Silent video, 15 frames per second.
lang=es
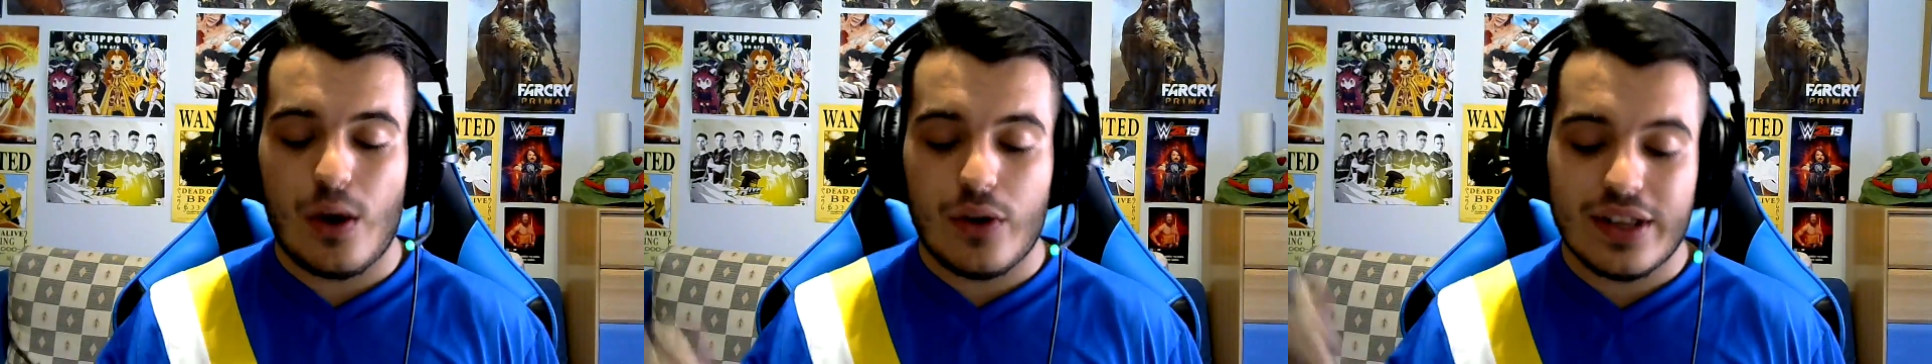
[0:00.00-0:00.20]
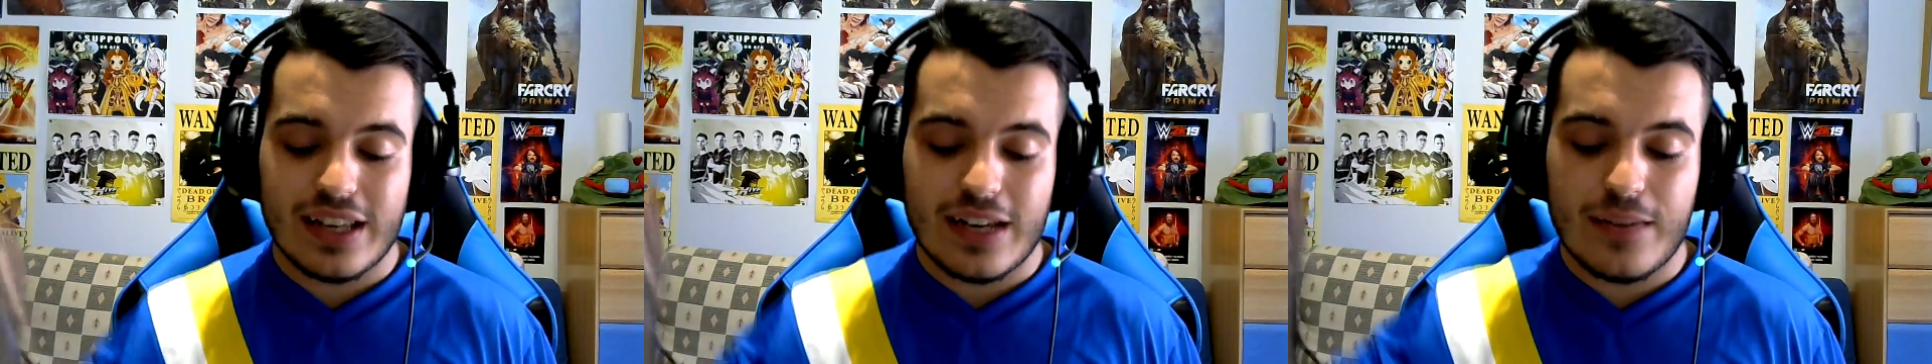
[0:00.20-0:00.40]

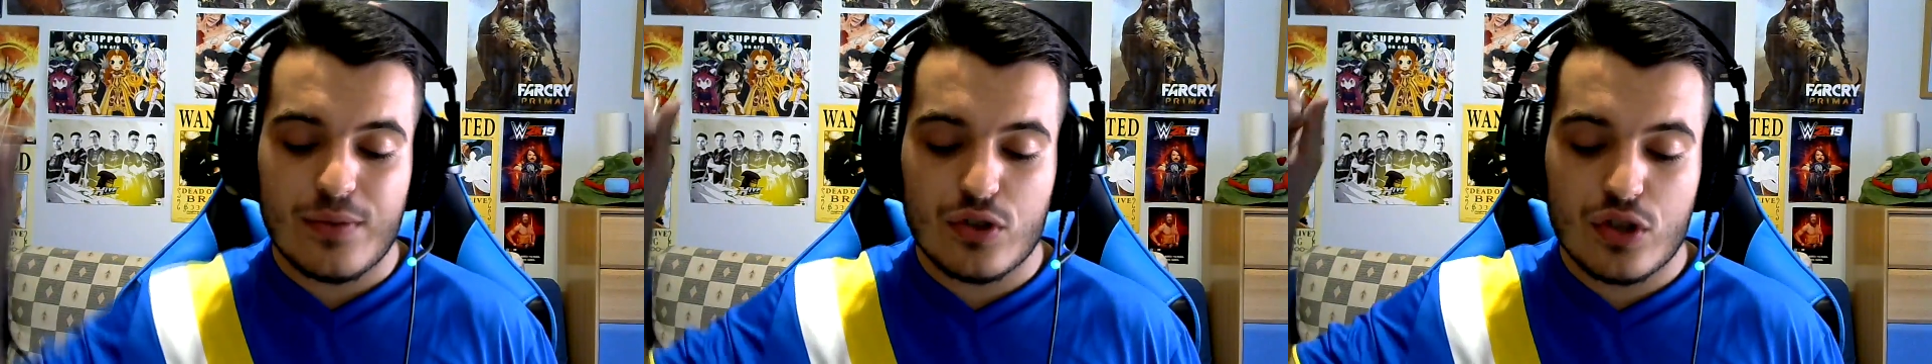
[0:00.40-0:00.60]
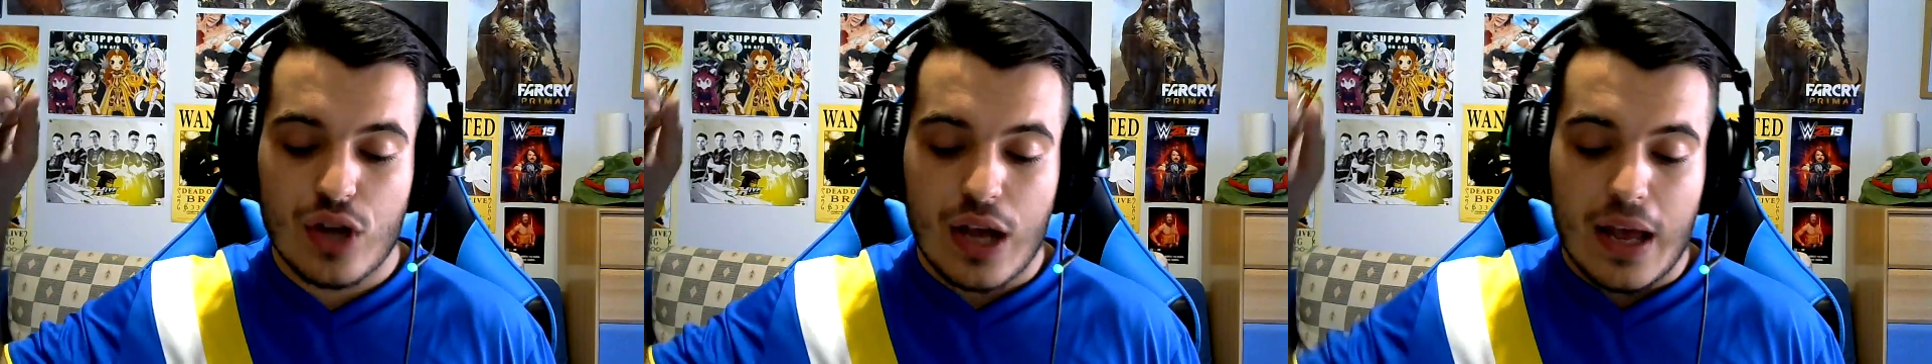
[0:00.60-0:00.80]
Ahora
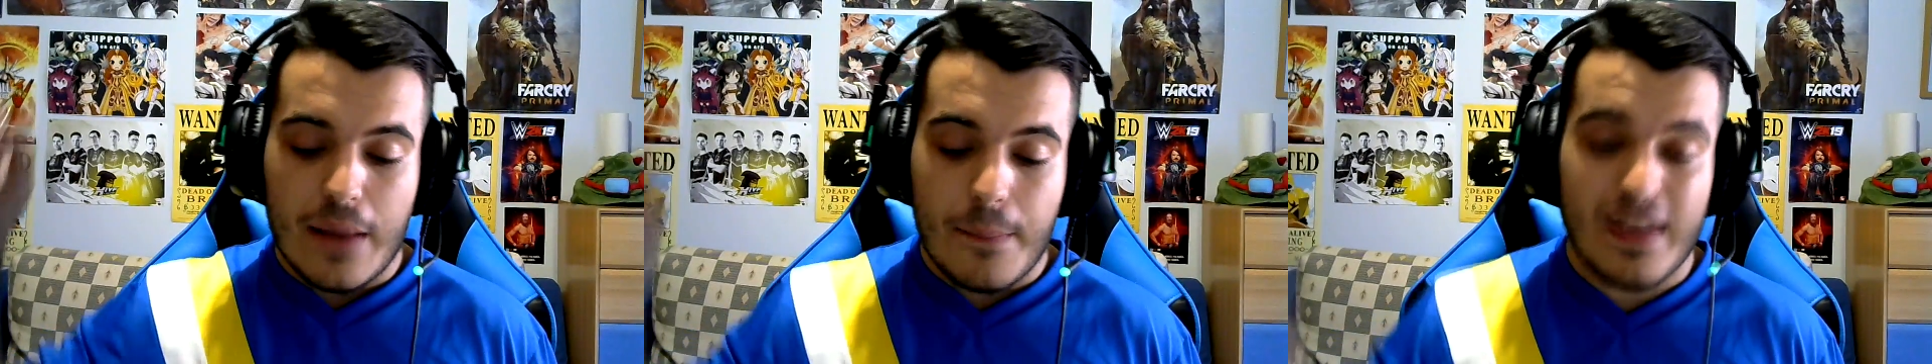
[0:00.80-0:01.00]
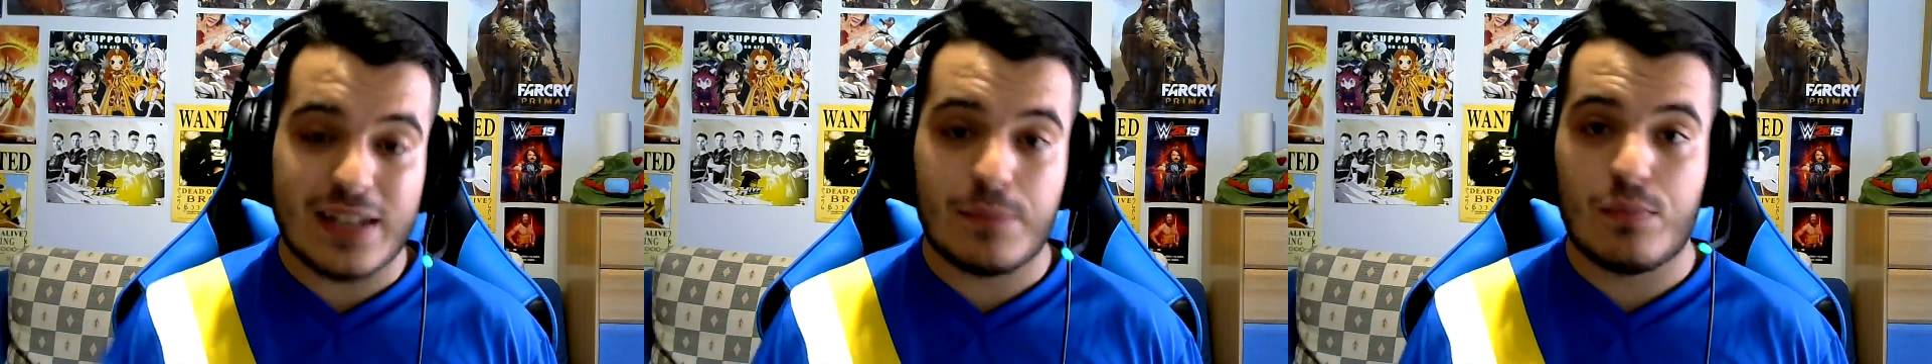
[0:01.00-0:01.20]
tenemos
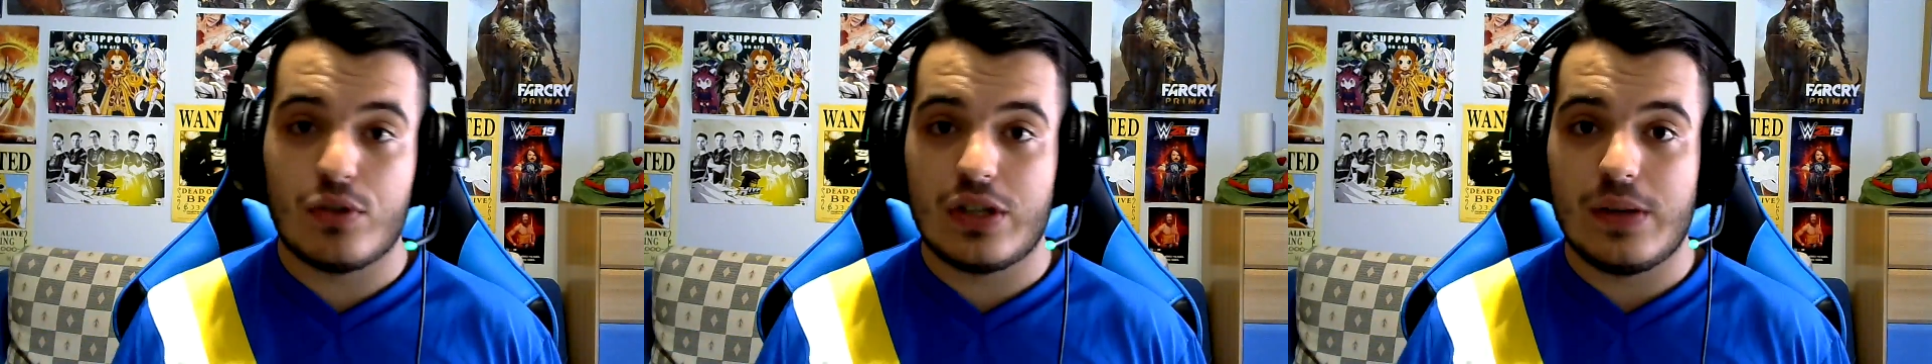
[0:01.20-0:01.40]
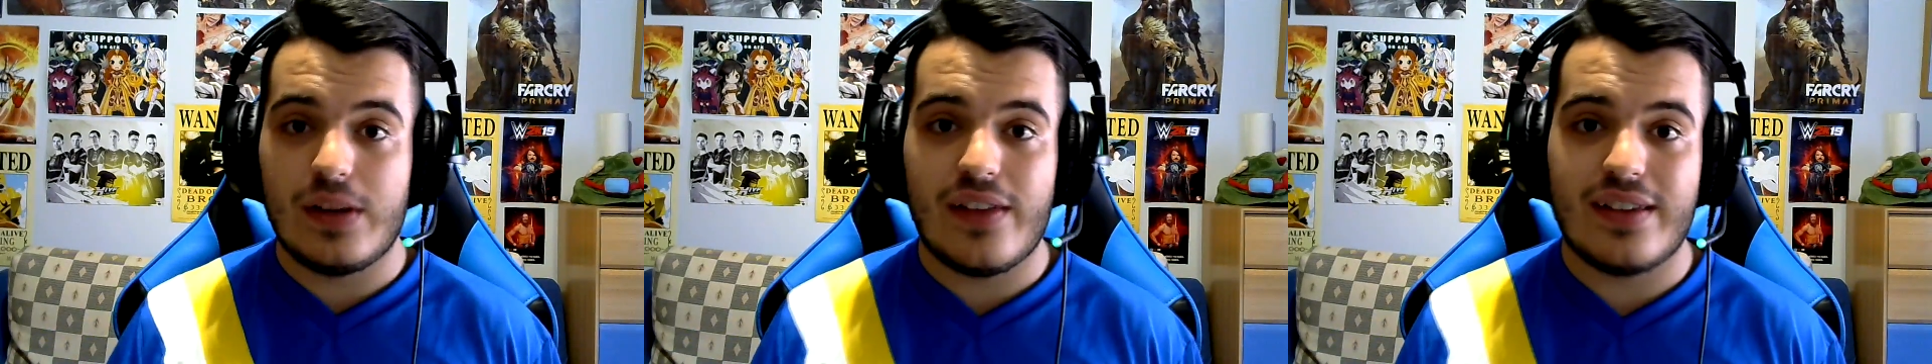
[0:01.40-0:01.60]
más
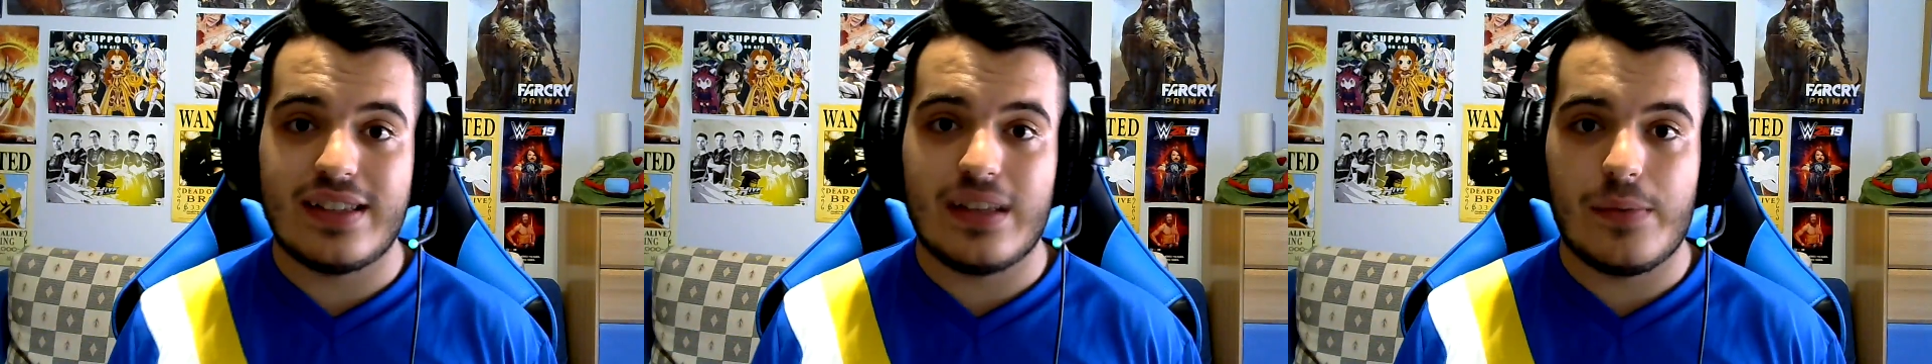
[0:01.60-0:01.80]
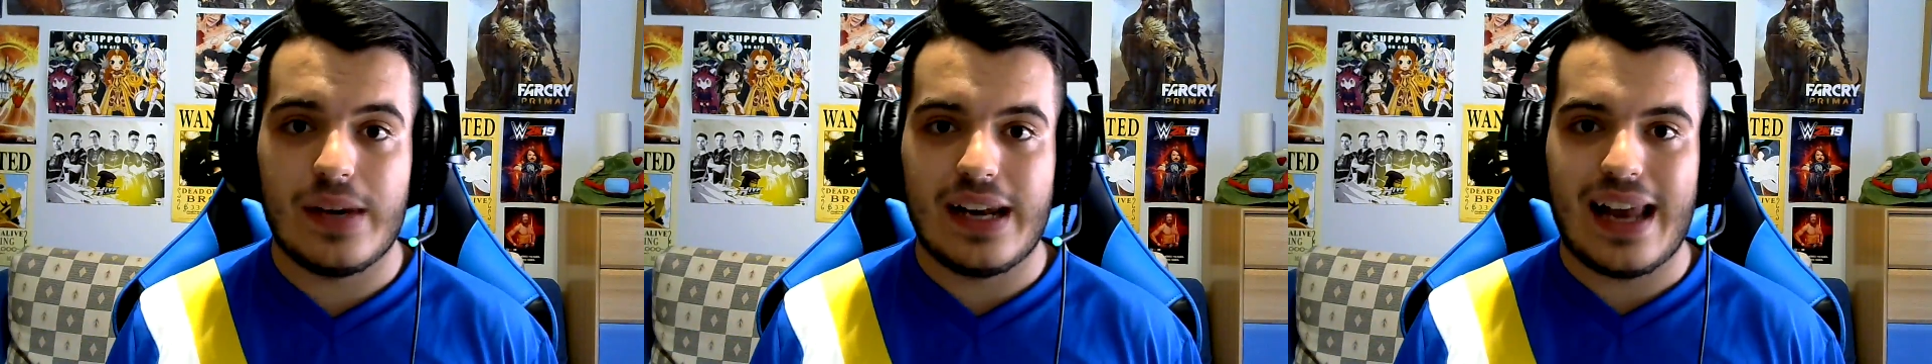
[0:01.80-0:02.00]
posibilidades
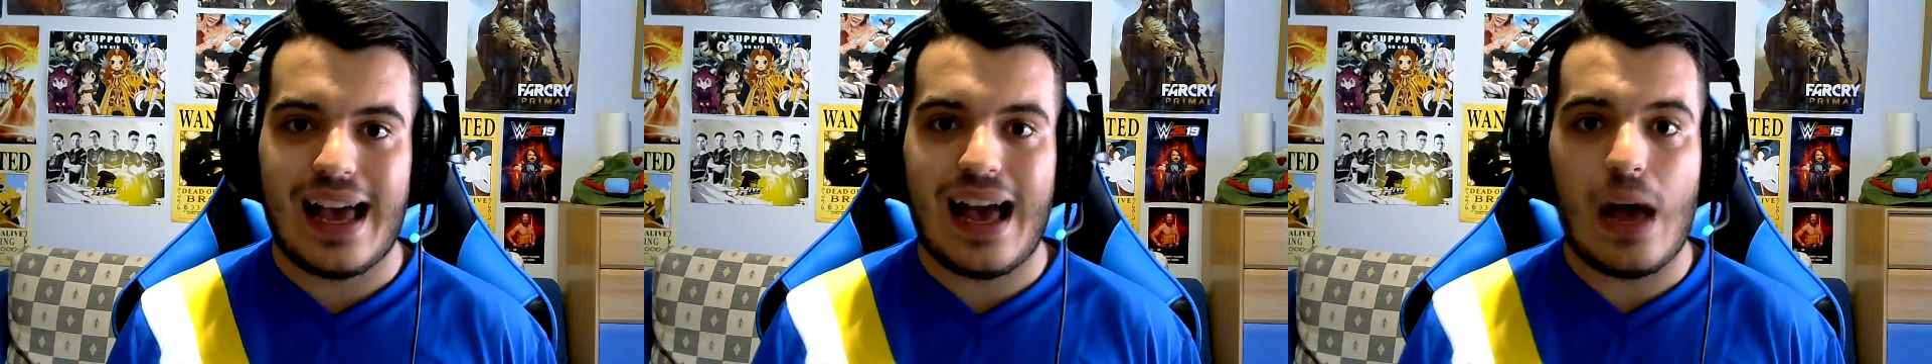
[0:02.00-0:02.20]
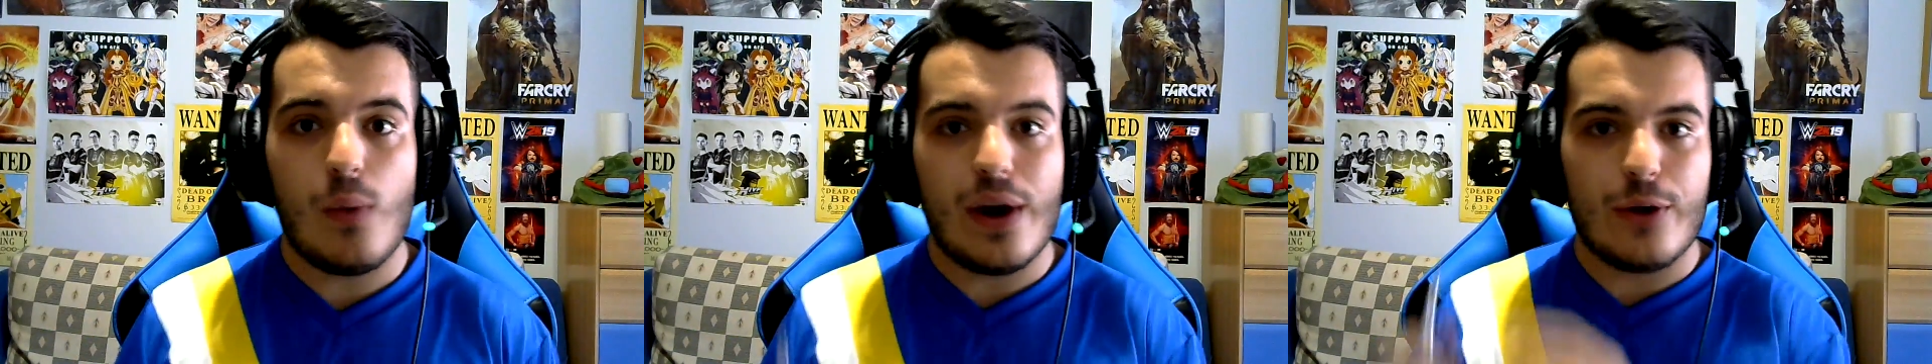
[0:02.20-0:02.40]
de abrir la
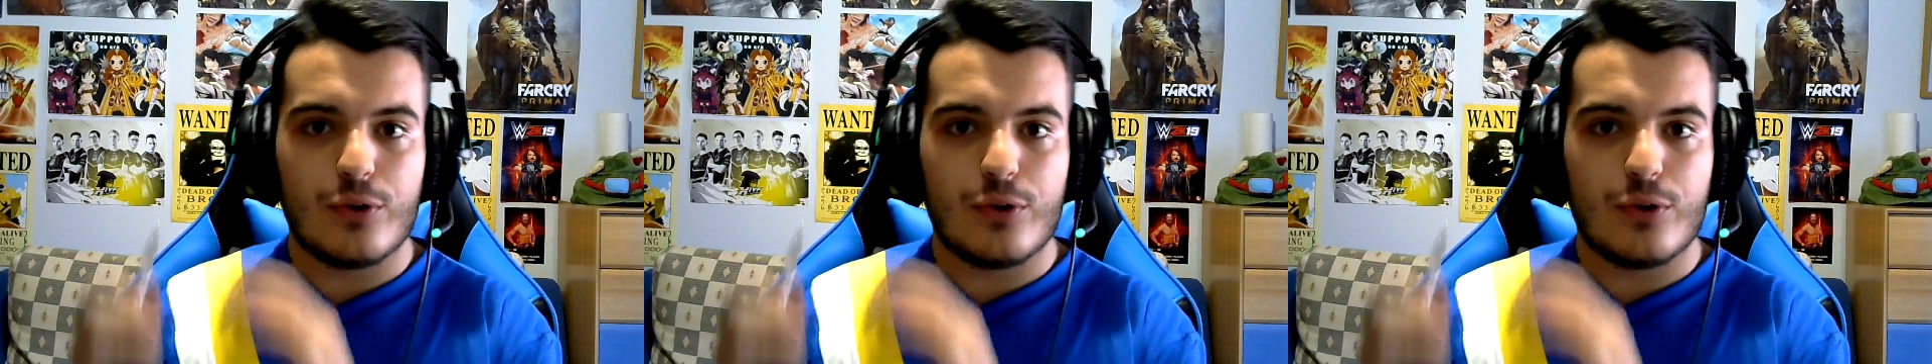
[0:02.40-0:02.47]
jaula,